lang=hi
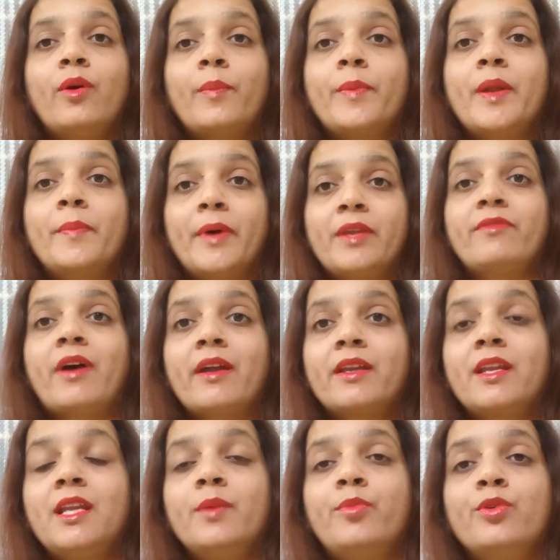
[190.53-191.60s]
अपने परिवार
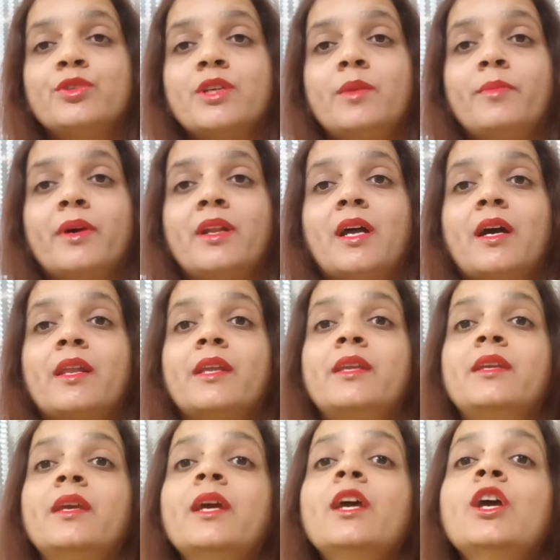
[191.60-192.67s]
के लिए भोजन बना
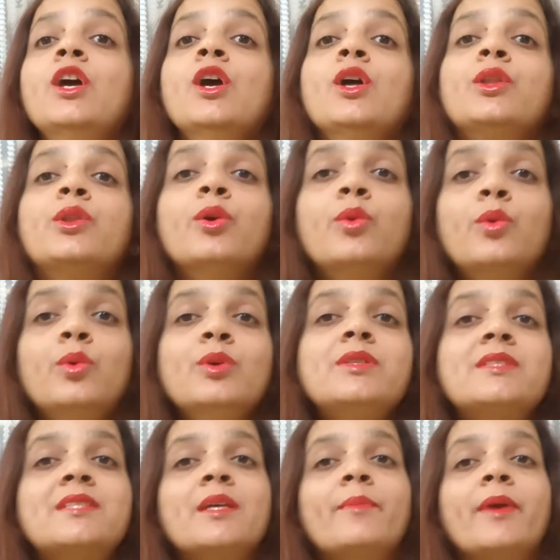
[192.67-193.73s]
रही हैं तो
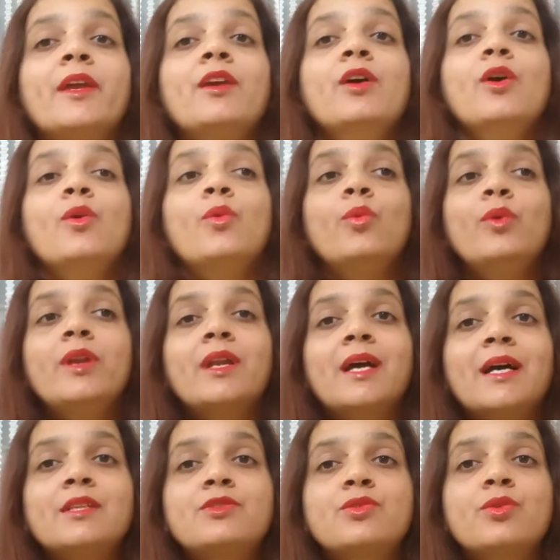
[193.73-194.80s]
उस समय
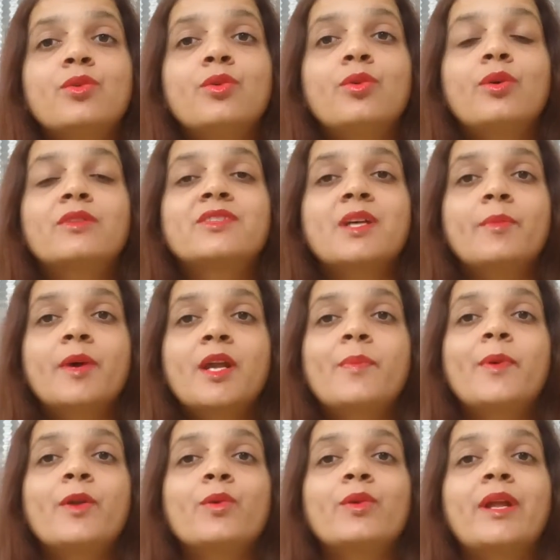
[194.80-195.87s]
उनका जो
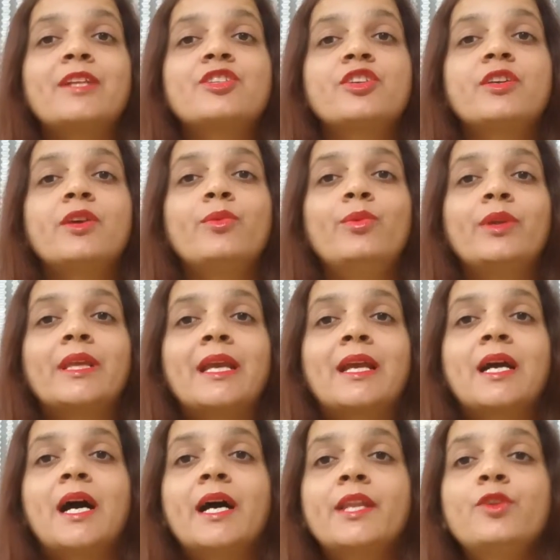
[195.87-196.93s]
समर्पण होना चाहिए उनके
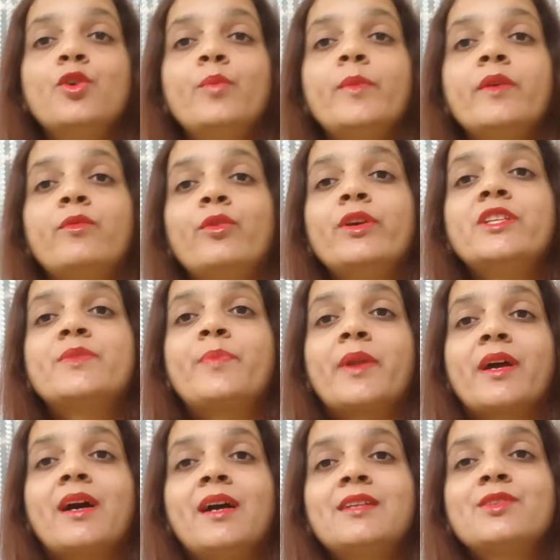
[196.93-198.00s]
कार्यों में वो इस
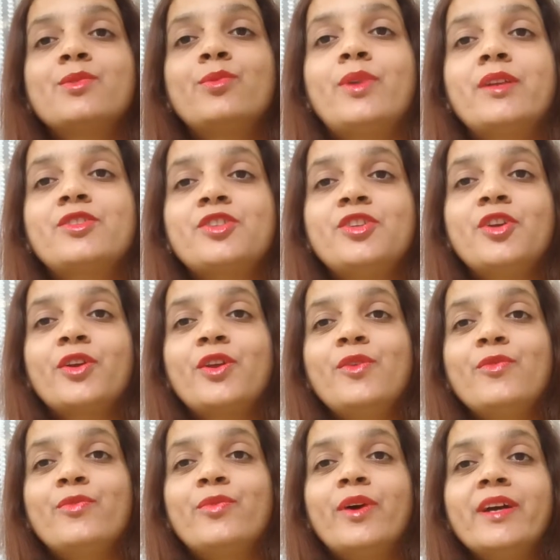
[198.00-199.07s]
प्रकार से होना चाहिए कि
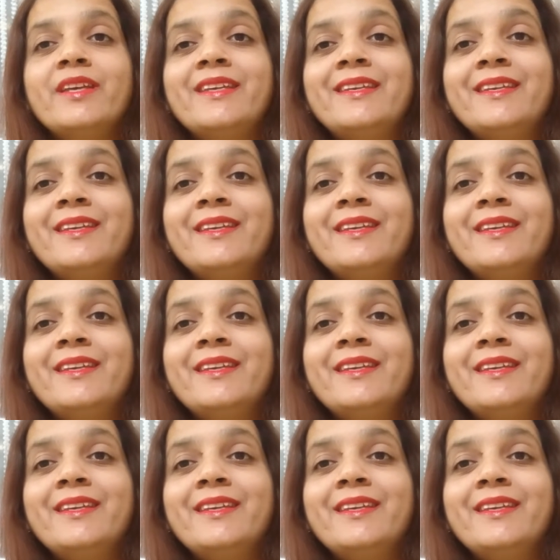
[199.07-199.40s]
वह